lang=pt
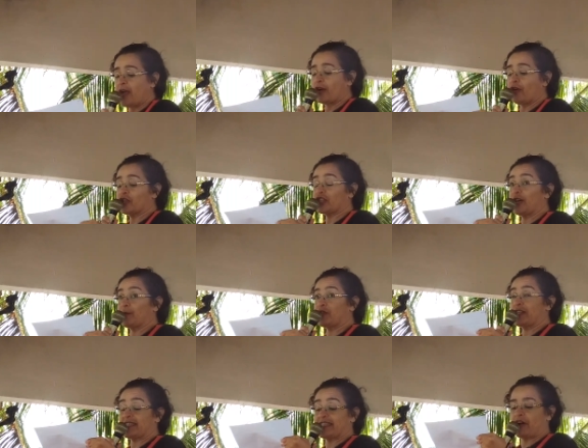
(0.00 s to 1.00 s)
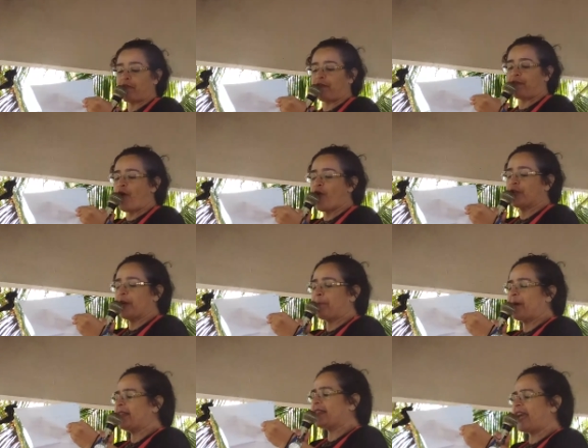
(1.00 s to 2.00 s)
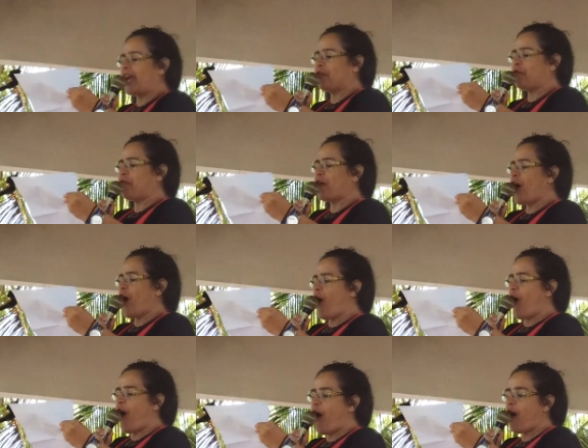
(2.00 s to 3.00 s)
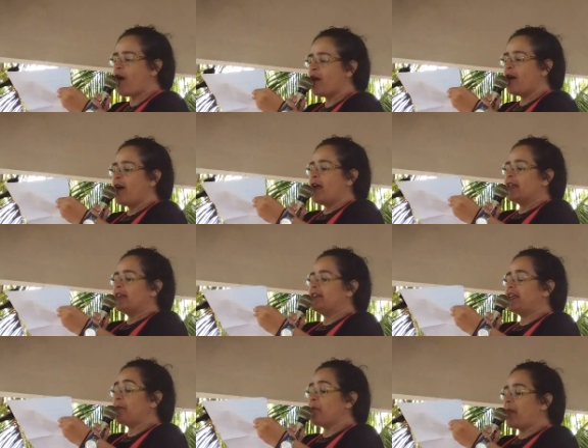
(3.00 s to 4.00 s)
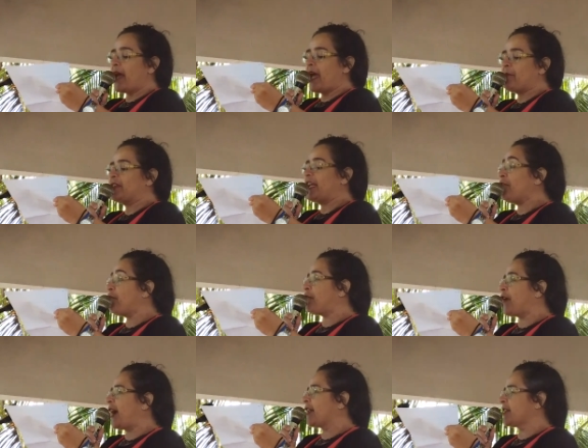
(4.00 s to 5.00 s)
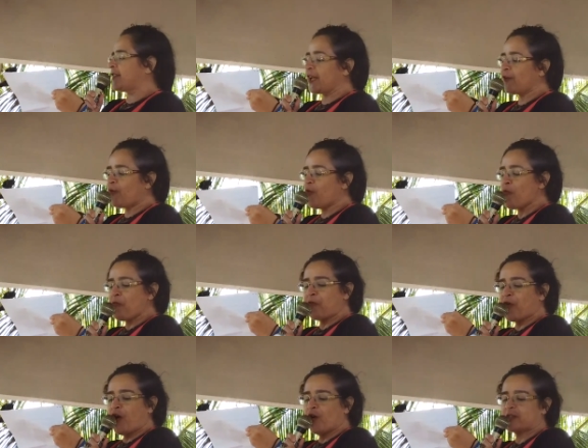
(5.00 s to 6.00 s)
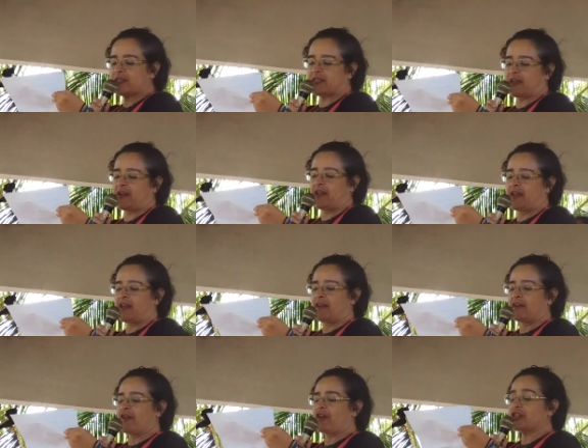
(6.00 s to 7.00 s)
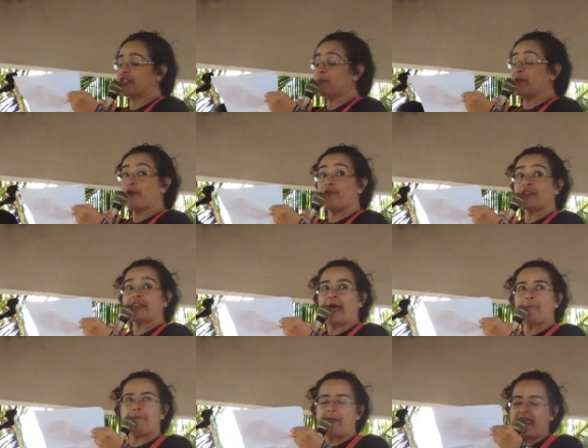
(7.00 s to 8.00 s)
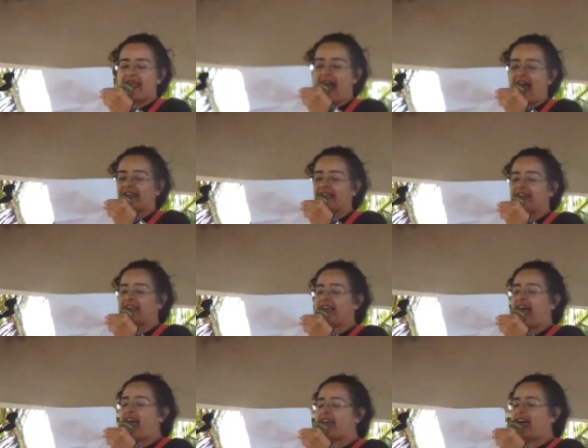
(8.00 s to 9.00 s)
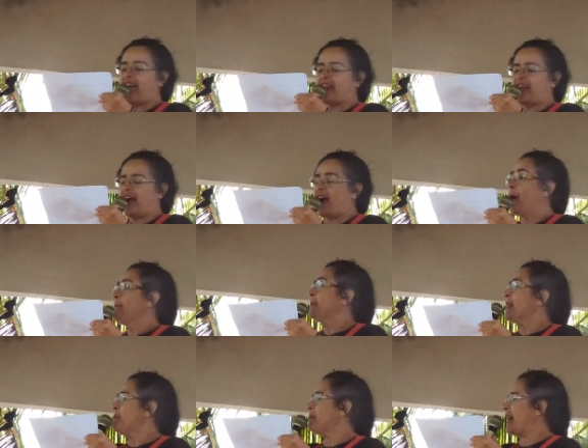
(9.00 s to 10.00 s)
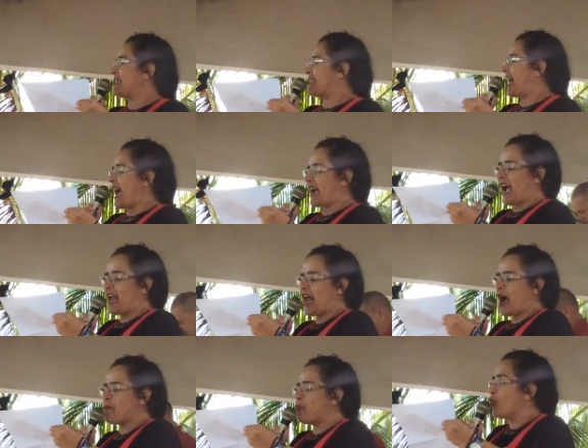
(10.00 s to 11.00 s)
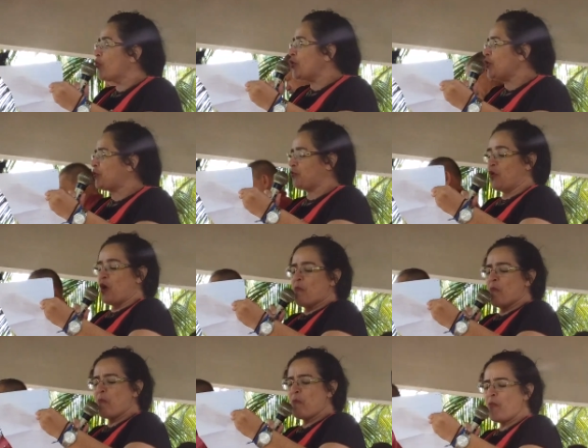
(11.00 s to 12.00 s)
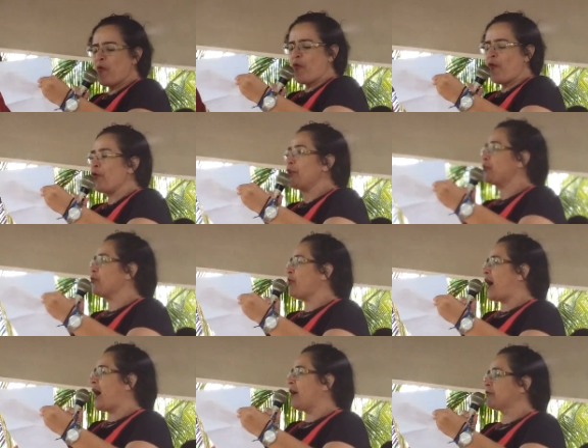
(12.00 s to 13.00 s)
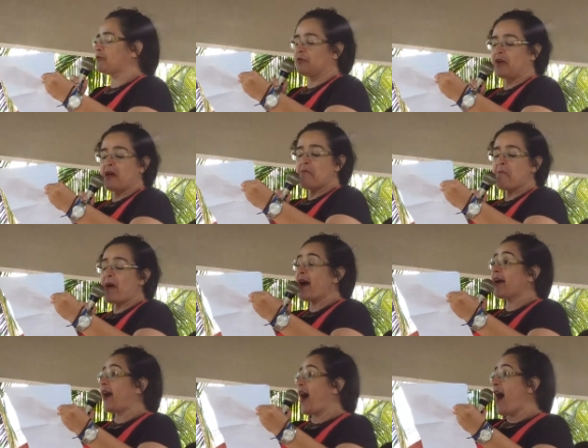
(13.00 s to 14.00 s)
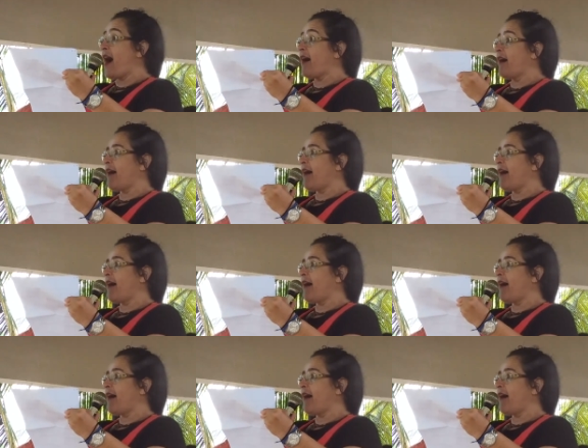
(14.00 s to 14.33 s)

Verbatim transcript: Gostamos de sanfona, pandeiro, forró, de mesmo, de vera, de com força. Gostamos de contar piada, de gargalhar, mas gargalhar muito, muito alto, mangar